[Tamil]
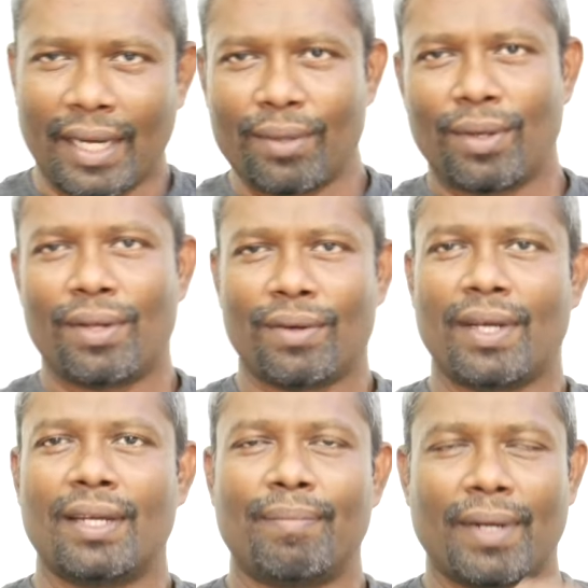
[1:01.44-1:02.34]
தண்ணி கொட்டு
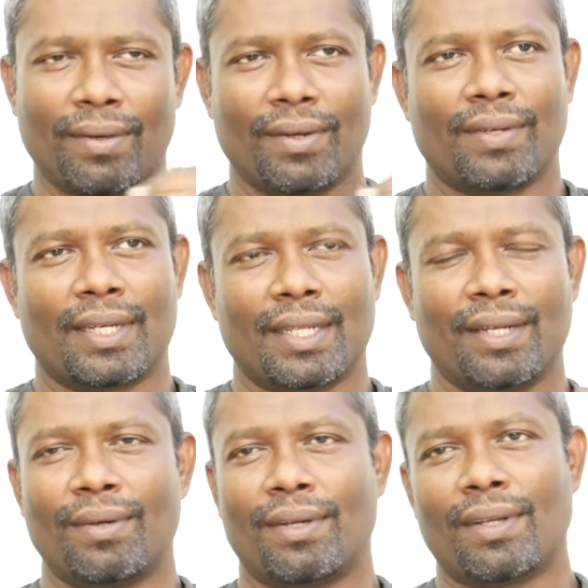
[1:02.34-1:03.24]
வருவாங்க பண்ணவங்க அவங்க
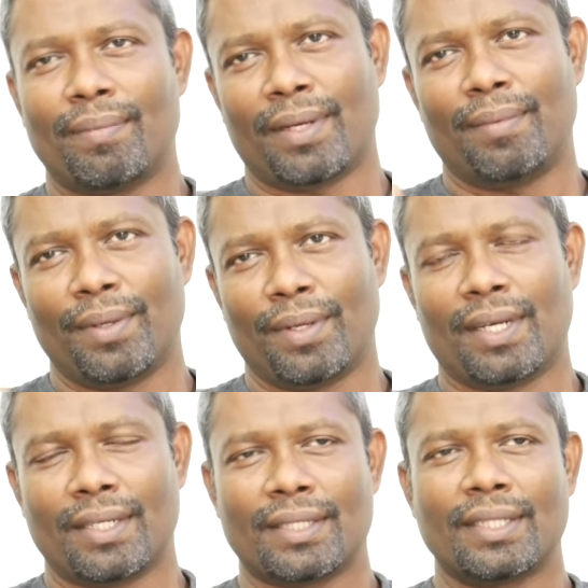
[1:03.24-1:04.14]
தண்ணி கொட்டுவாங்க பண்ணி இப்படி
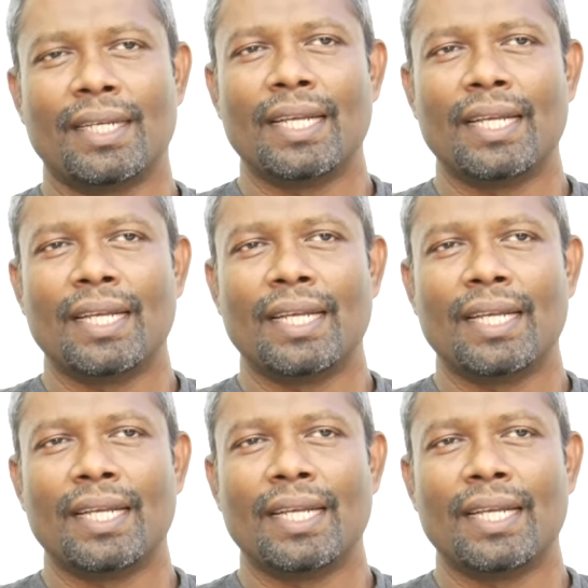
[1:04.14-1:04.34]
போயிட்டு இருந்துச்சு